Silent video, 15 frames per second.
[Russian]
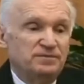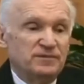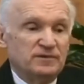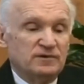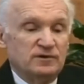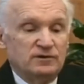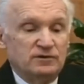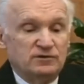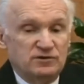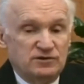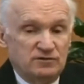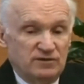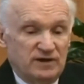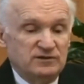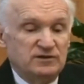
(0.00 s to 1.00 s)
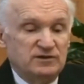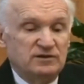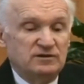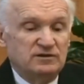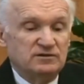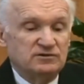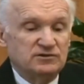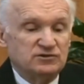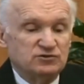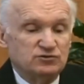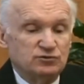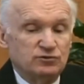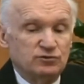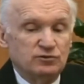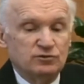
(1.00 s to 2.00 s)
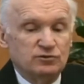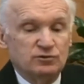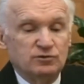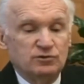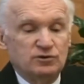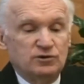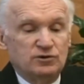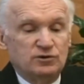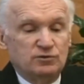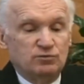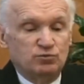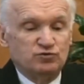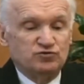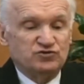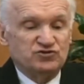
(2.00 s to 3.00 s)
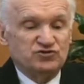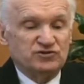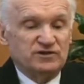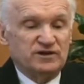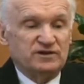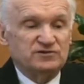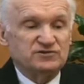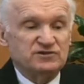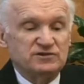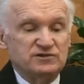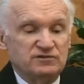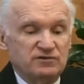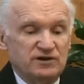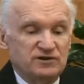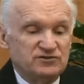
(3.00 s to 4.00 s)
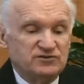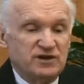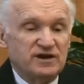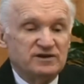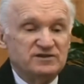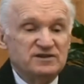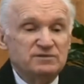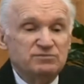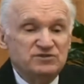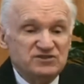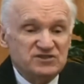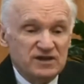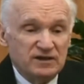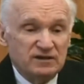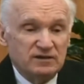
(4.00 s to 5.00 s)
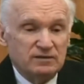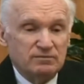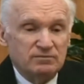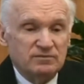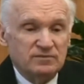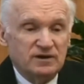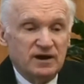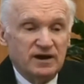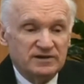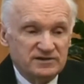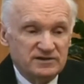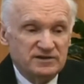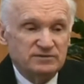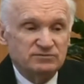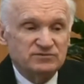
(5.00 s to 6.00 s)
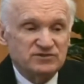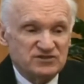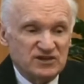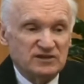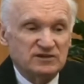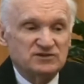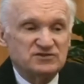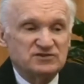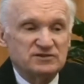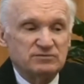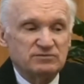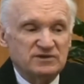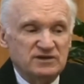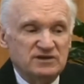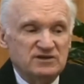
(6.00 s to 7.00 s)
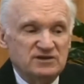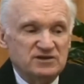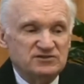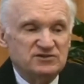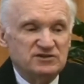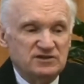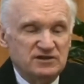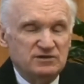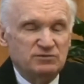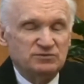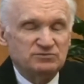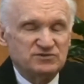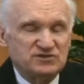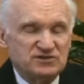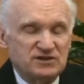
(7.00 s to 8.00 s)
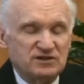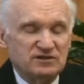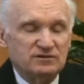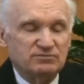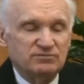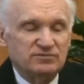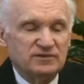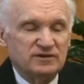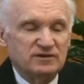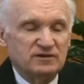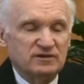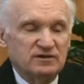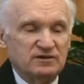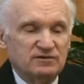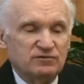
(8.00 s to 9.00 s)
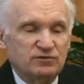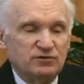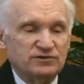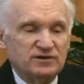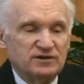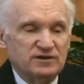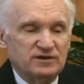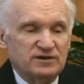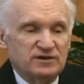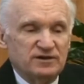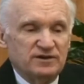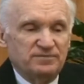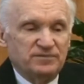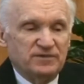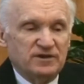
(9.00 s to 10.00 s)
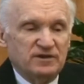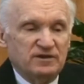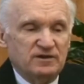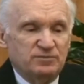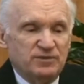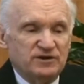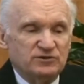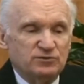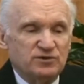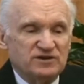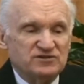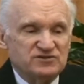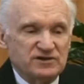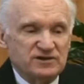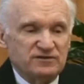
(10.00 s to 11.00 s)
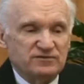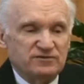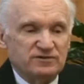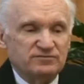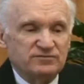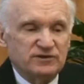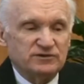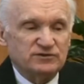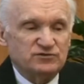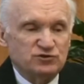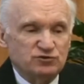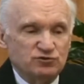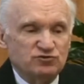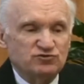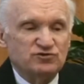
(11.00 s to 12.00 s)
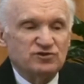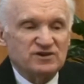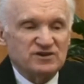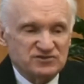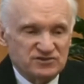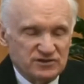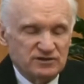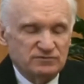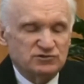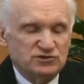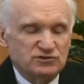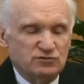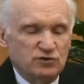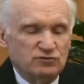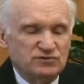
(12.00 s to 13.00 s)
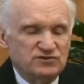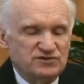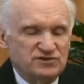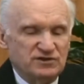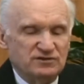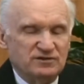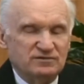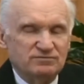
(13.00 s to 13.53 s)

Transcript: и Евангелие, что муж и жена являются одним телом, одним целостным и неделимым целым. Вот. И поэтому разрыв – это все равно, что разрыв живого тела.